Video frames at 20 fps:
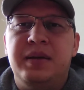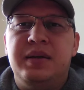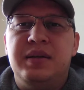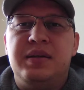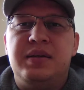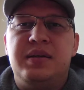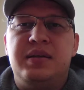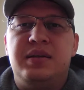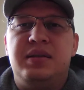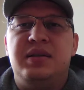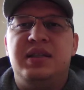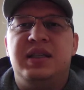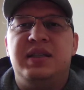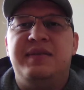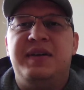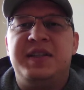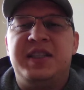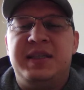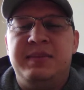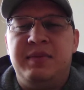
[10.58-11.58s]
с
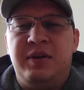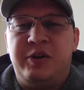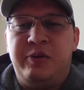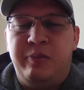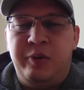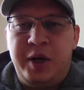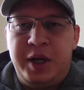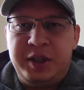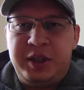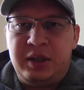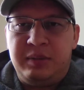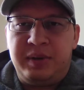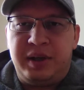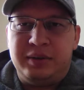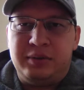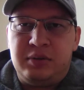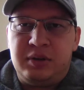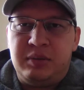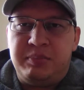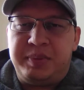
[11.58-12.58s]
заводским аккумулятором,
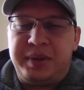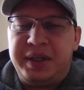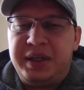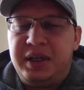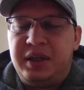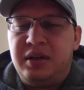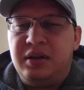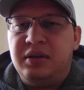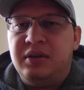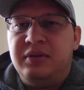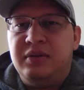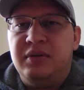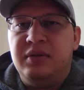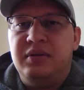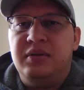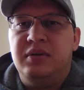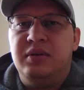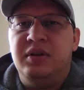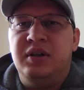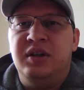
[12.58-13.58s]
который проехал
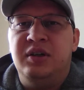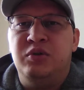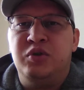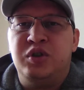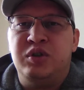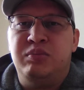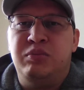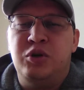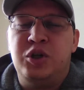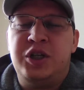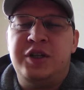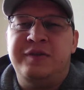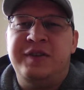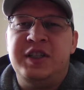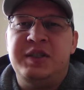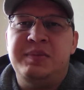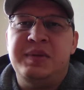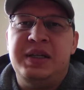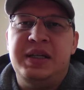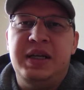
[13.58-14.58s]
а, уже больше
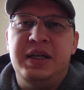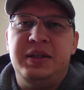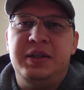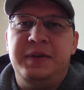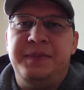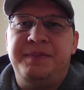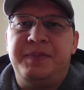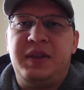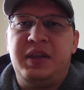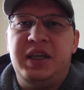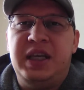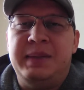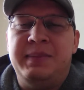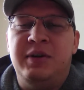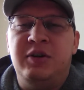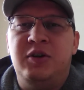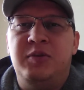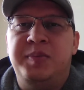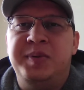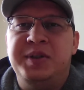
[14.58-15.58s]
8 лет, я
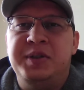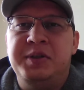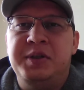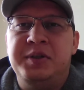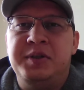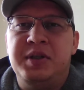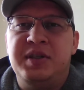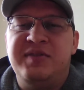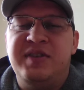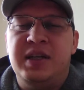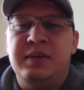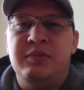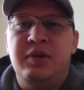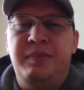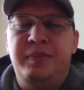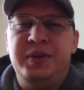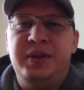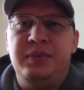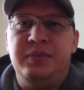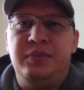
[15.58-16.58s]
могу поделиться своим
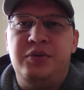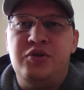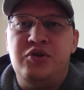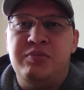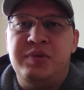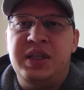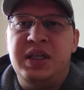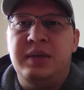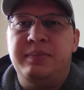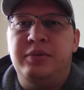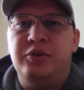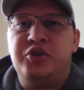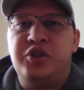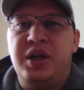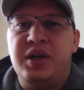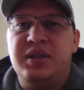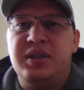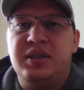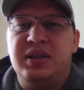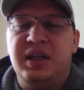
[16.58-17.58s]
опытом. То есть у меня
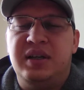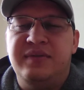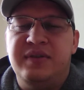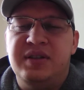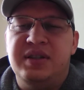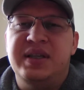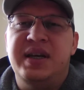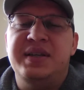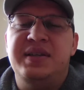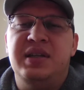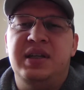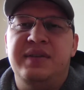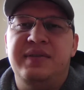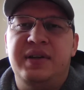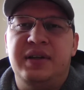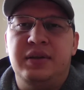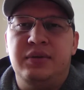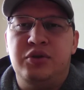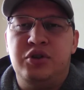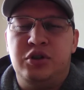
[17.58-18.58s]
получается, как вы знаете,
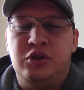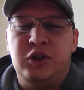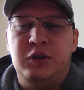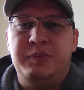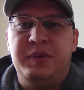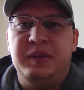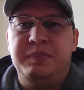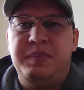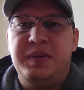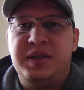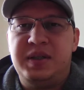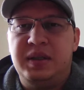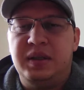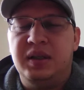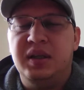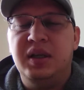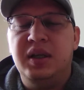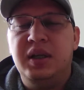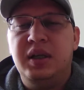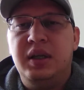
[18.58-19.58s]
наверное, уже кто
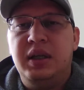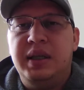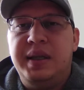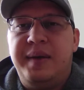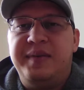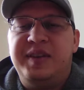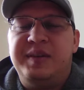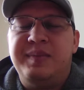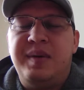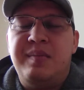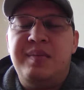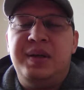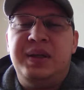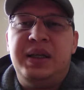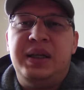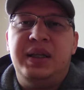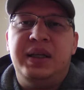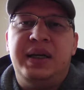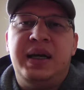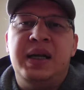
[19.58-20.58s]
подписан, автомобиль
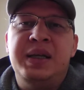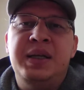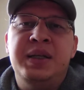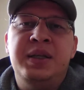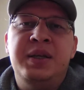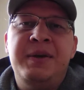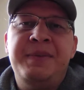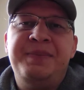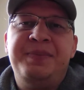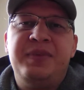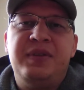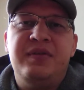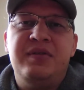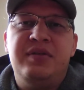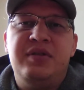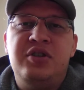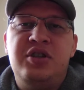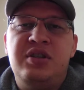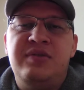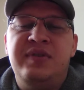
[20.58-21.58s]
Лада Калина
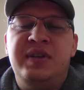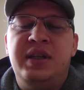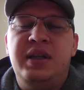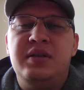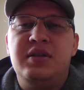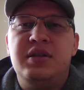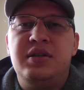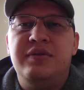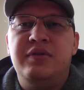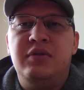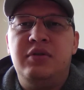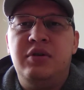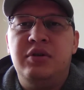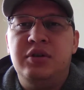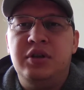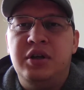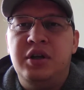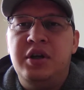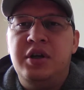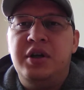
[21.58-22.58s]
2012
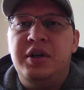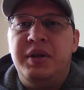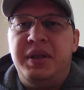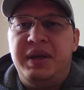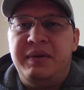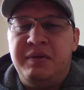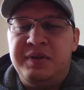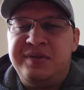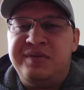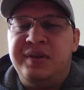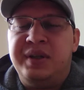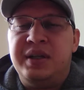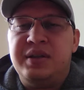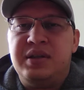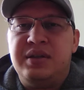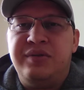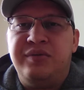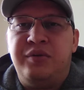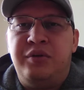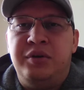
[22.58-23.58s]
года. И вот с
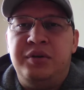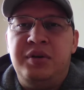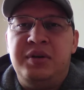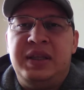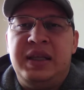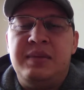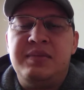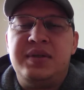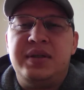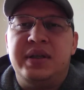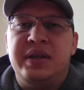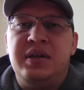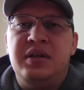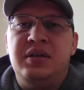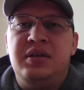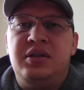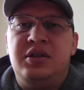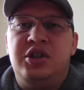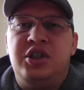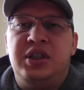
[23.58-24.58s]
2012 года там
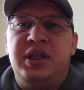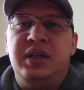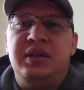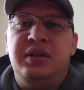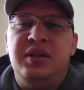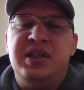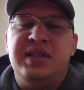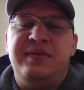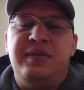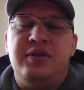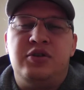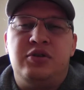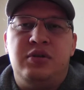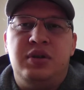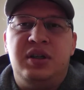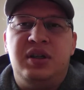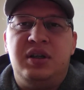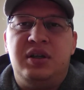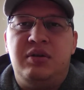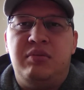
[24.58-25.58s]
стоит штатный
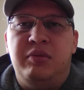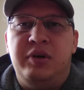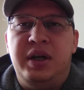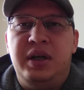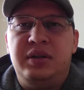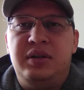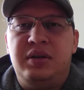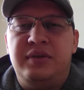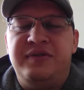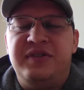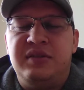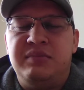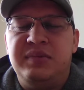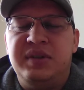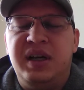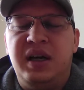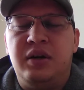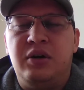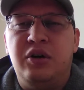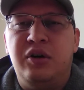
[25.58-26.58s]
заводской аккумулятор фирмы
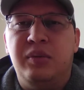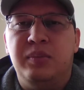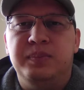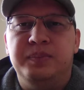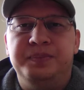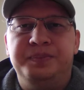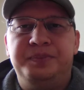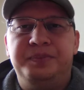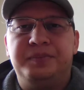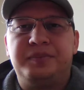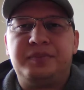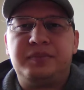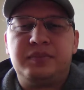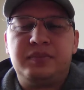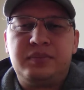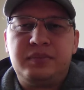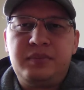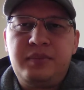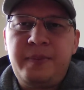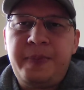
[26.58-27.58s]
Аком.
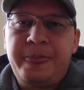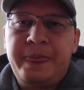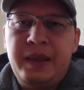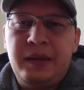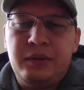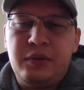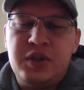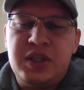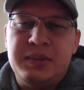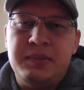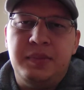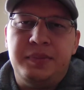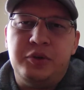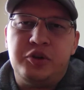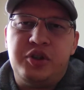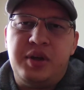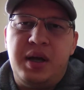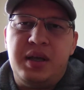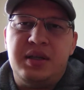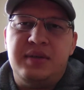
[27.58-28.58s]
То есть ему,
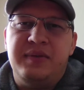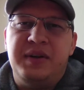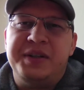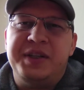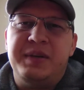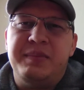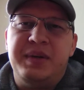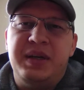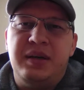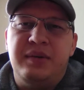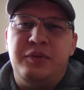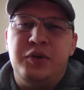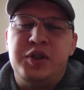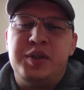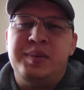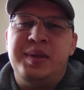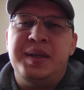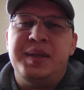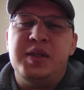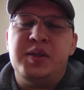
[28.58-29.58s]
получается, в октябре
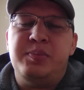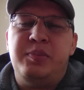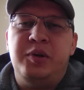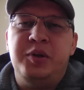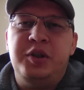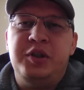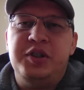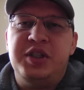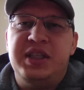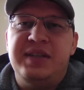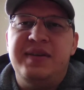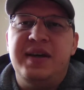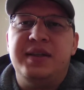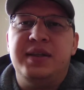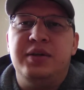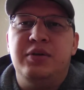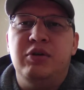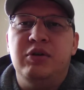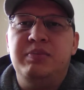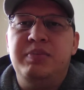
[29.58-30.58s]
8 лет исполнилось,
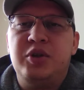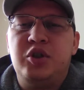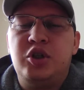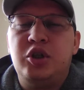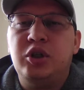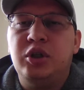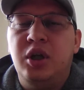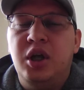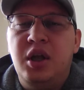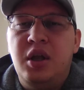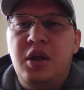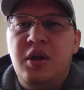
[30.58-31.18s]
9 год пошел.